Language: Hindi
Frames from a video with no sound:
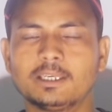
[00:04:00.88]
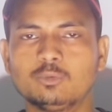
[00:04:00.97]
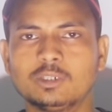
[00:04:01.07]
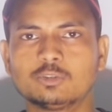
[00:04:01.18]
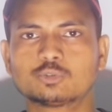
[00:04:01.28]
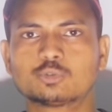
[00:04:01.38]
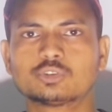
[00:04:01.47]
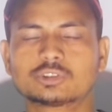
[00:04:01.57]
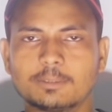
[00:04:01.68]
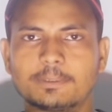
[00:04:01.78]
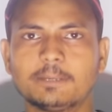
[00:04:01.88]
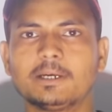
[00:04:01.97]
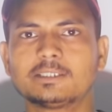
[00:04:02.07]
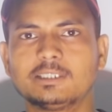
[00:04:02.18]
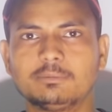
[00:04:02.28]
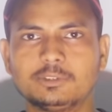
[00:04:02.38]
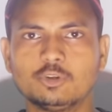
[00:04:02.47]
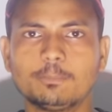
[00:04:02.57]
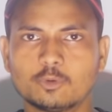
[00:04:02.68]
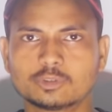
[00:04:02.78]
फेल हुए हैं दोस्तों सबके पास ये
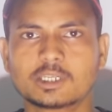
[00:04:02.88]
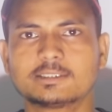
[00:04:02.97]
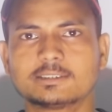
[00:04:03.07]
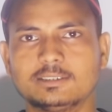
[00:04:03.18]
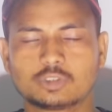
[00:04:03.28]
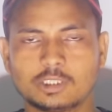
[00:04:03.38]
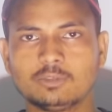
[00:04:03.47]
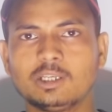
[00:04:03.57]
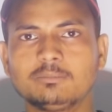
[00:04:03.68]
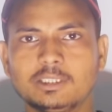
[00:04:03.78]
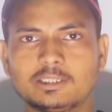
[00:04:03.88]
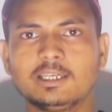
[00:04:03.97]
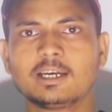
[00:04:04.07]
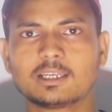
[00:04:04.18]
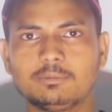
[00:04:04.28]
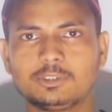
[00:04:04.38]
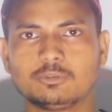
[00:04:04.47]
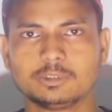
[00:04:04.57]
वीडियो पहुंचना चाहिए तो धन्यवाद मिलते हैं अगले वीडियो